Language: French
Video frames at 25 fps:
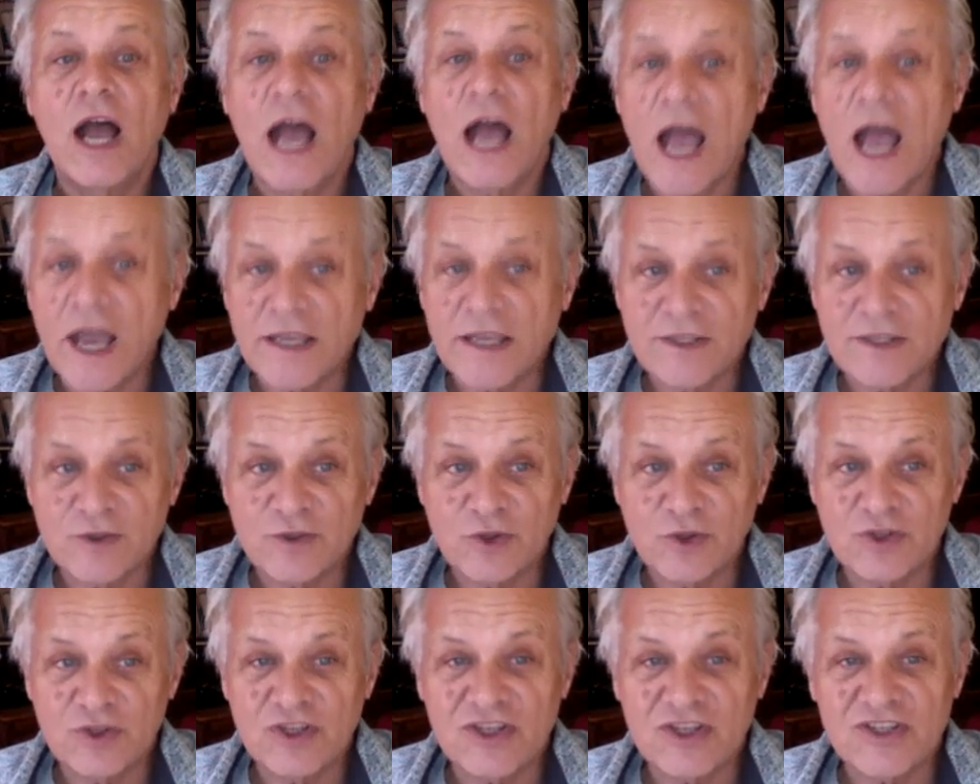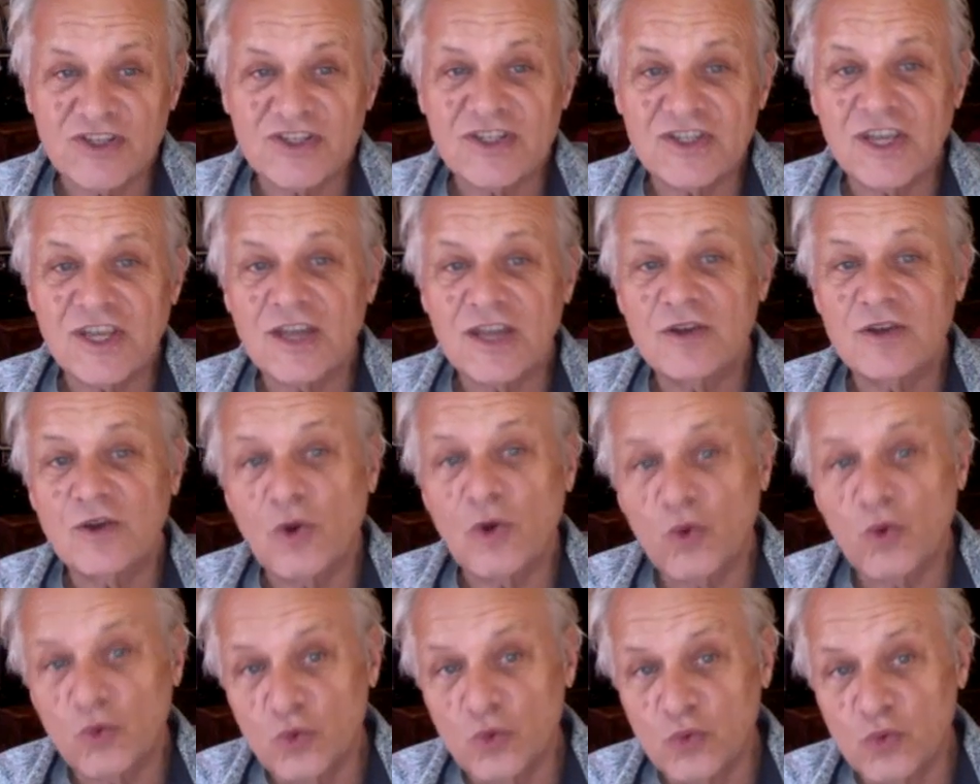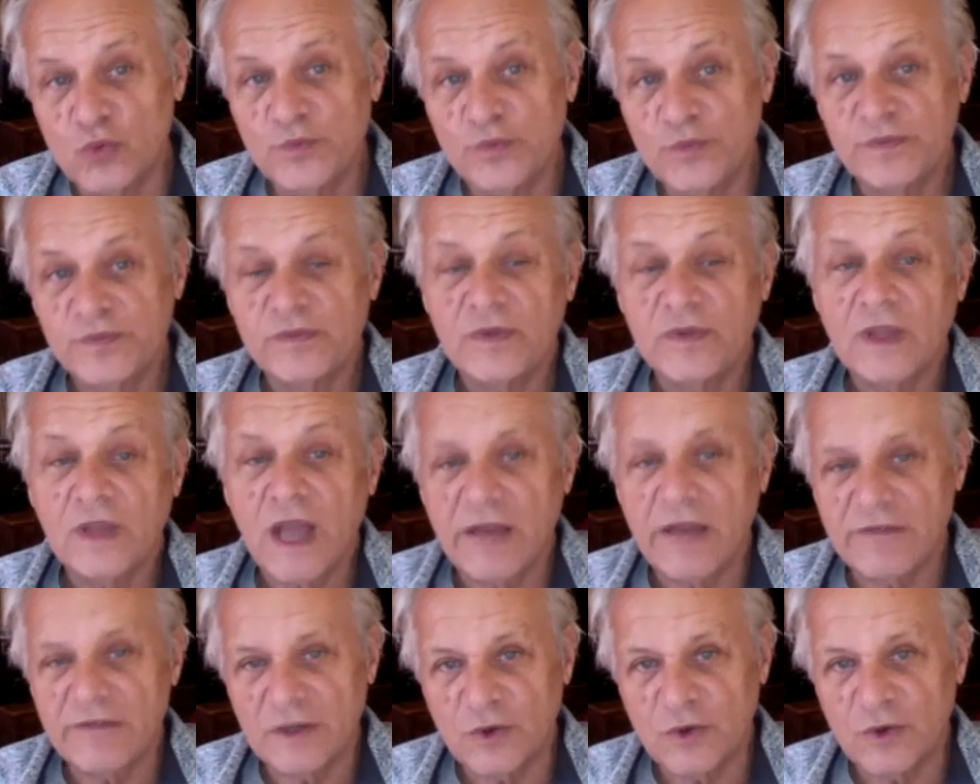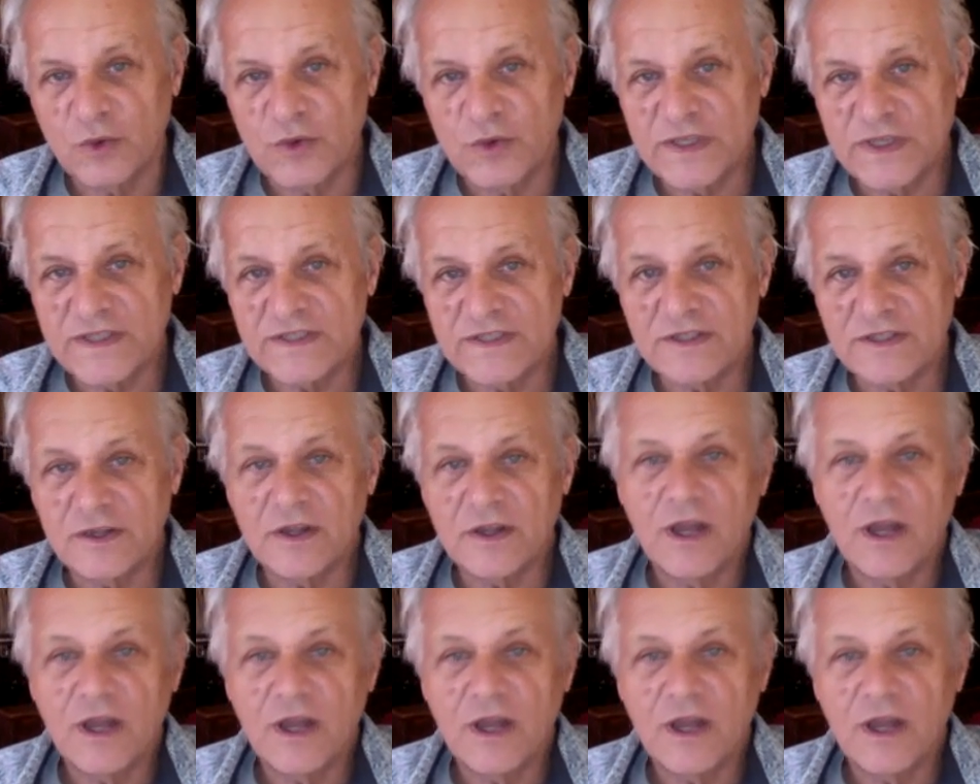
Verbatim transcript: aristotélicienne ou avéroïste,